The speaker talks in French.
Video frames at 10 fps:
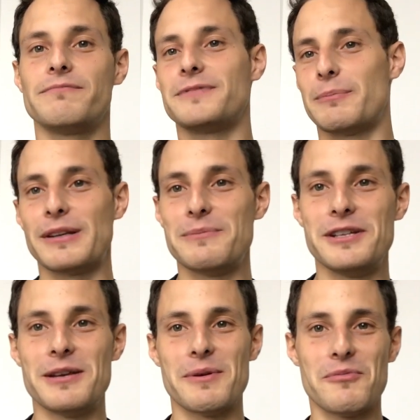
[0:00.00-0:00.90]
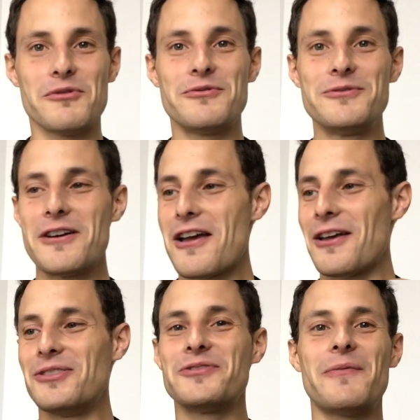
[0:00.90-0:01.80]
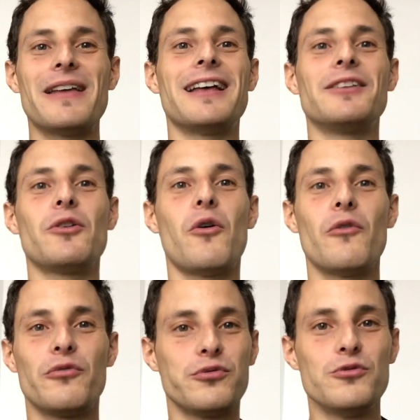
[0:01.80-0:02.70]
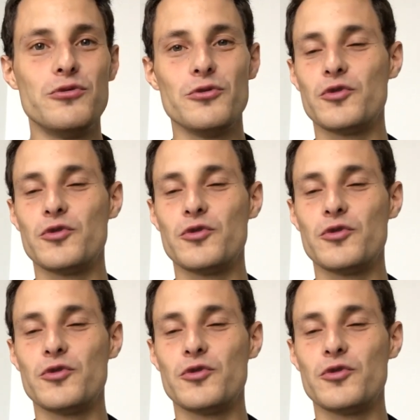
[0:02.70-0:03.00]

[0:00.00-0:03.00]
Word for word: peut-être pas des milliers mais beaucoup, nous fait perdre un temps fou,